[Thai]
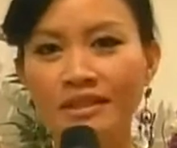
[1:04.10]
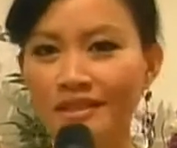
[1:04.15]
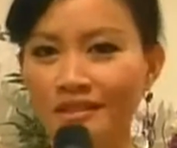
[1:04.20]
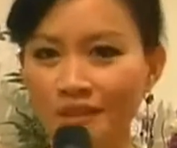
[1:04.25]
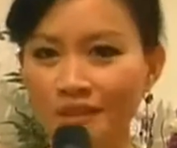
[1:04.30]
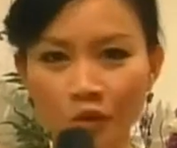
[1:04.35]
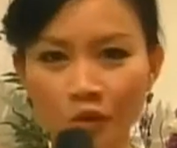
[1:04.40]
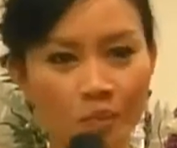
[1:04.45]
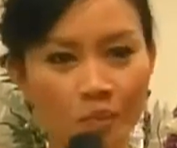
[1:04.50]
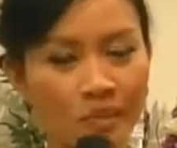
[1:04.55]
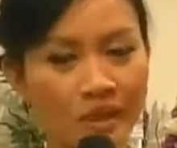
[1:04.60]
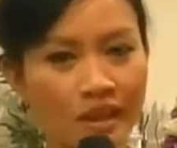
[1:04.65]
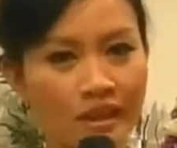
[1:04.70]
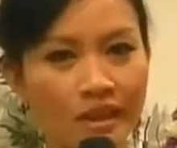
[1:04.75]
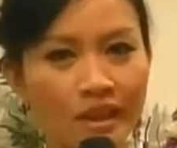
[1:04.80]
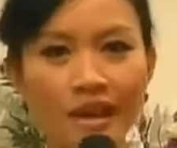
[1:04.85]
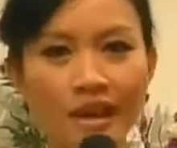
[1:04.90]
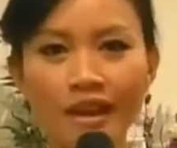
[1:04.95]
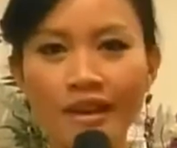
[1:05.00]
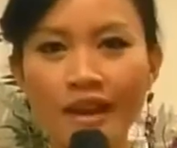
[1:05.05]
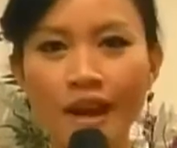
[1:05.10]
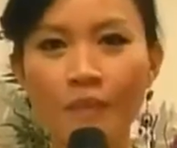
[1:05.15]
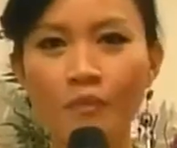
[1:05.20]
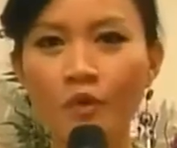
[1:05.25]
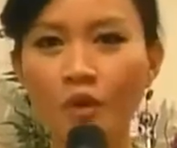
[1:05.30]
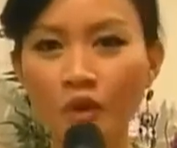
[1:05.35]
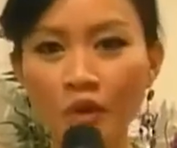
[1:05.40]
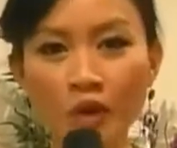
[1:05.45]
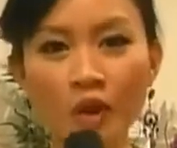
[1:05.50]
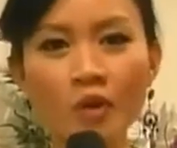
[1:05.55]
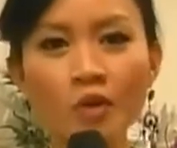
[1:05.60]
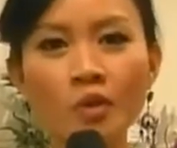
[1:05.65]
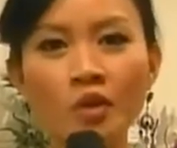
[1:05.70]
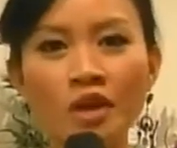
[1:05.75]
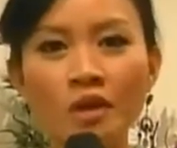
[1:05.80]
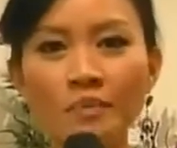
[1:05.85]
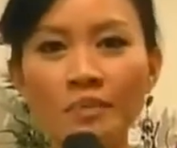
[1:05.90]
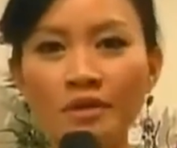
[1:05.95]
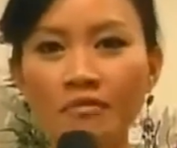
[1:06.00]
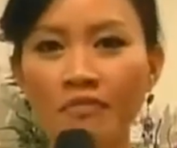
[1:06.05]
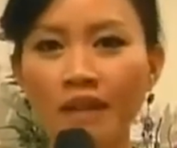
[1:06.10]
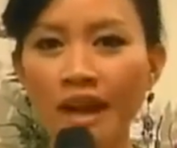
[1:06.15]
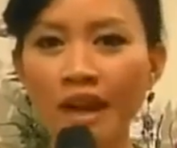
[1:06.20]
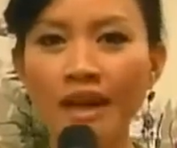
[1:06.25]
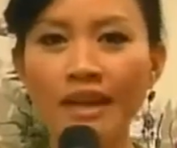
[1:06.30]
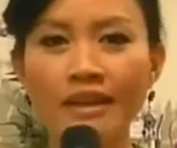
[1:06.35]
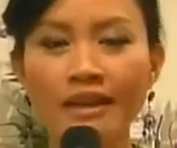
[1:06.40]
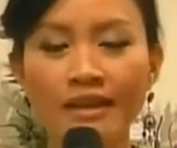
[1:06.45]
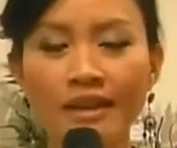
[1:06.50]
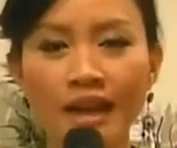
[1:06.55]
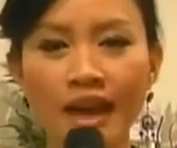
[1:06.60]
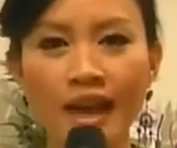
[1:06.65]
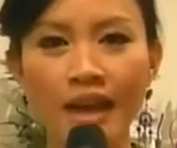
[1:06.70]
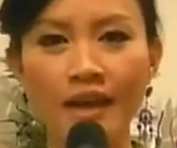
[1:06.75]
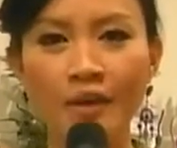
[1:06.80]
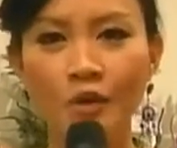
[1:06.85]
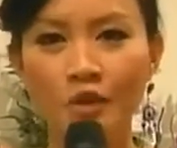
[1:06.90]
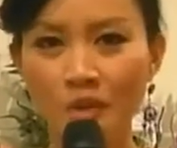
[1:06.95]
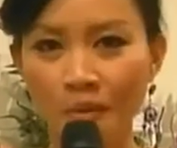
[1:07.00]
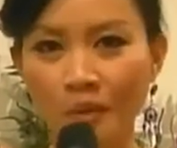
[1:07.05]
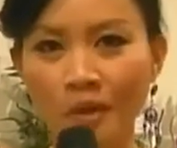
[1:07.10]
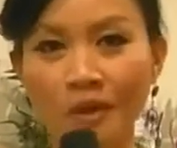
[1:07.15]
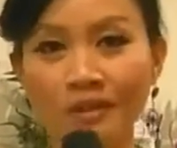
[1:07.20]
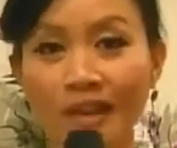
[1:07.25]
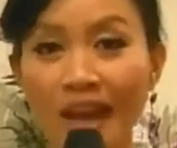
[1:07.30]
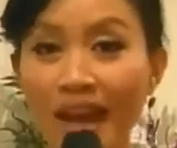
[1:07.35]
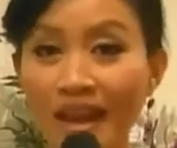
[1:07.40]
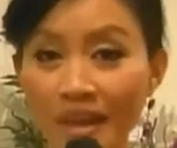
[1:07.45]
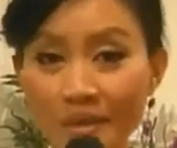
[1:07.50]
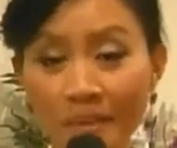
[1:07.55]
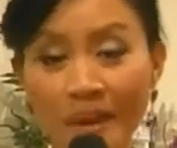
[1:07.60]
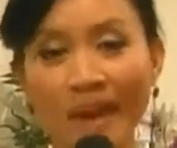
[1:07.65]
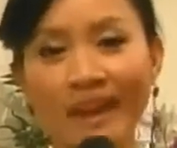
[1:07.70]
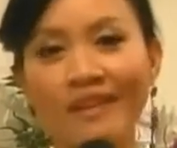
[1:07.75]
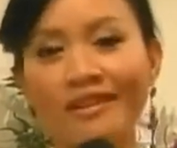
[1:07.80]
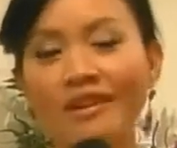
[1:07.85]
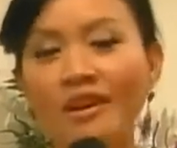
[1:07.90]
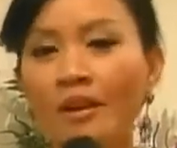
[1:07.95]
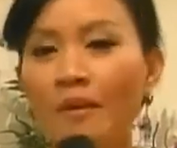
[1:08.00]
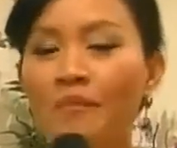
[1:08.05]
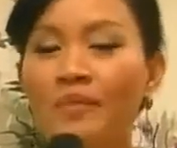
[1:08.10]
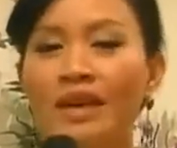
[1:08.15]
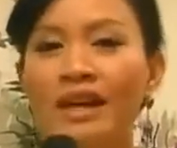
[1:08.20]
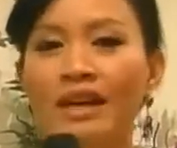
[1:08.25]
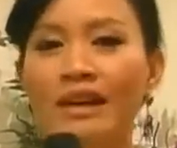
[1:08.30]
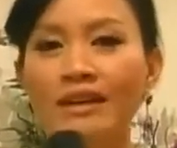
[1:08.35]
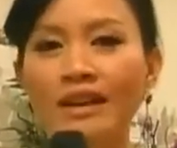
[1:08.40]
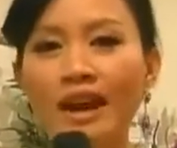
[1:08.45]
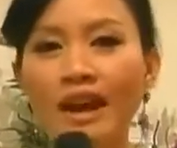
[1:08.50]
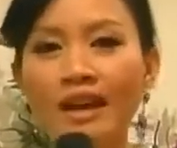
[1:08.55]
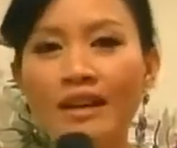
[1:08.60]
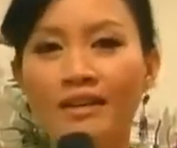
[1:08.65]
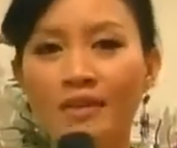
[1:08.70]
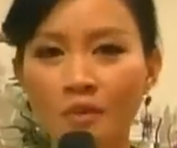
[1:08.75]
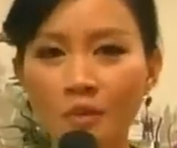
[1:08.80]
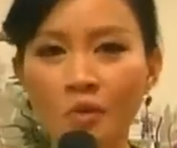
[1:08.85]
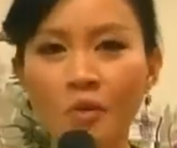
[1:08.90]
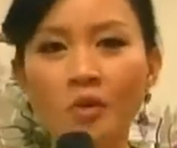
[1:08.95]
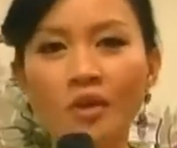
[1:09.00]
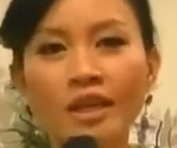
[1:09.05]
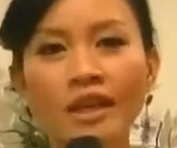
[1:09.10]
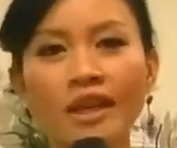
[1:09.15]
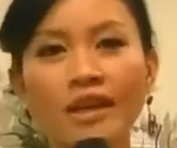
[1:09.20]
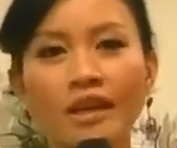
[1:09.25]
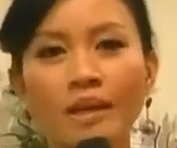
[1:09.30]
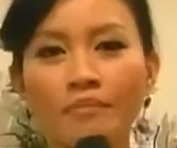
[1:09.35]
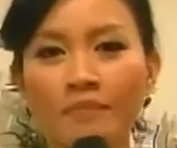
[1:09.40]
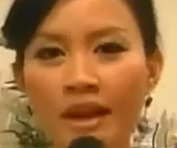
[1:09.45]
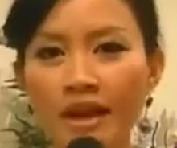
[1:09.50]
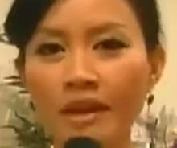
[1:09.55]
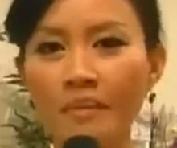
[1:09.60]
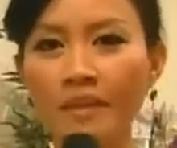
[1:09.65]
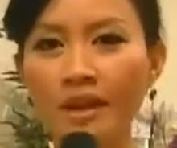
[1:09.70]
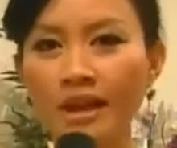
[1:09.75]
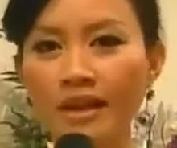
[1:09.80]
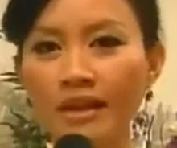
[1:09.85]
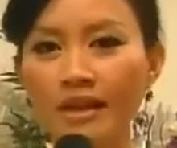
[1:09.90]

สนิทสนมเป็นกับน้องๆ UKPY หลายๆ โดยเฉพาะใต้แพกเนาะกาคือหู้กันแหละกับ ใต้แพก